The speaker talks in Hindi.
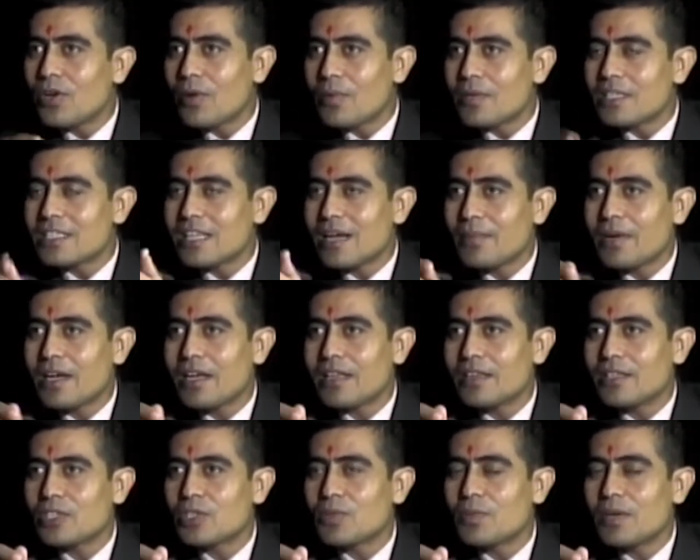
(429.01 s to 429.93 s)
अवस्था
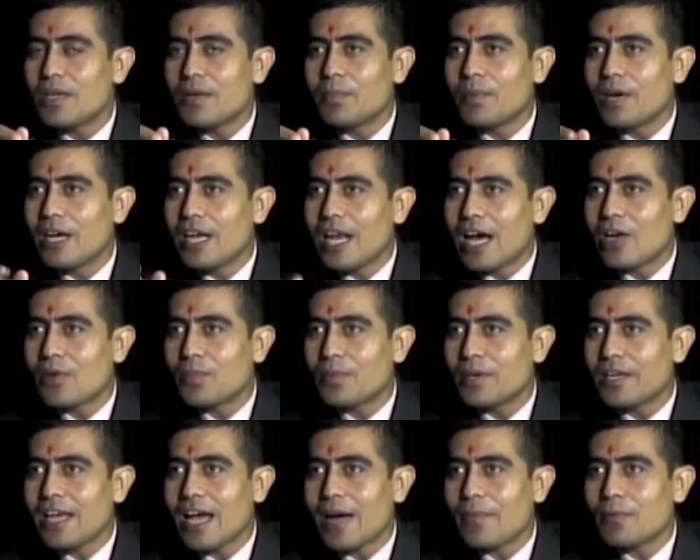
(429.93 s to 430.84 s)
में ते भए महिला
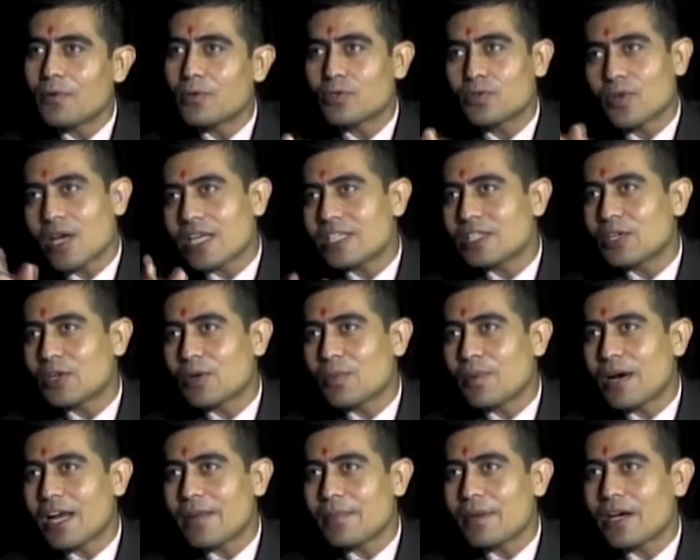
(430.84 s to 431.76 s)
स्वास्थ्य
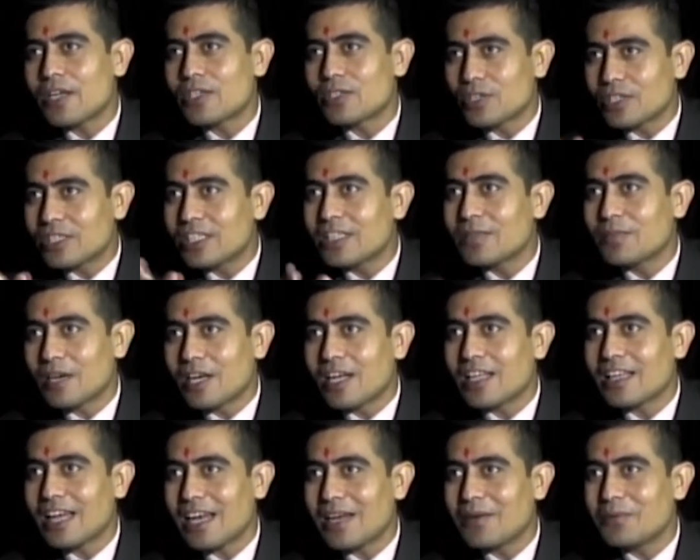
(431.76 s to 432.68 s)
को बारे में सचेत
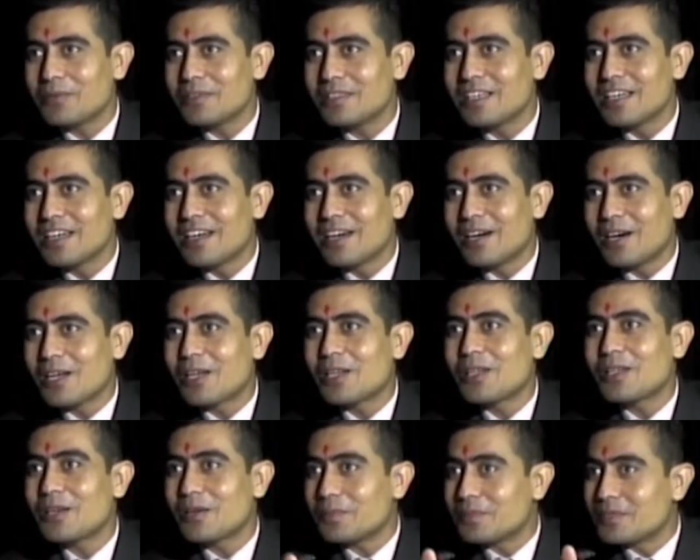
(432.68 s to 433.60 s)
बन थाले
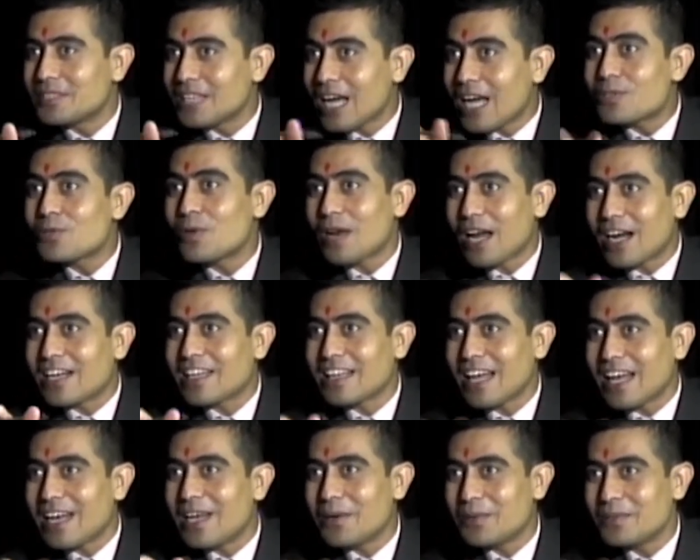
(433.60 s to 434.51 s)
अलग चाशो राख
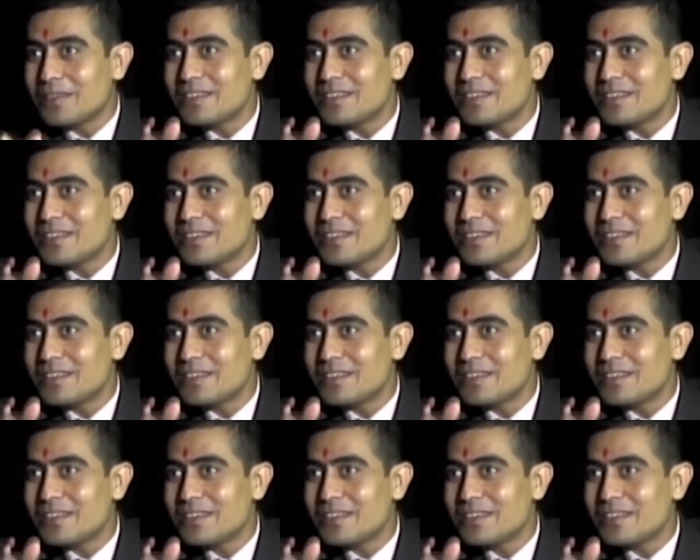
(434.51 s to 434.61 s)
राख्न थाले हुन्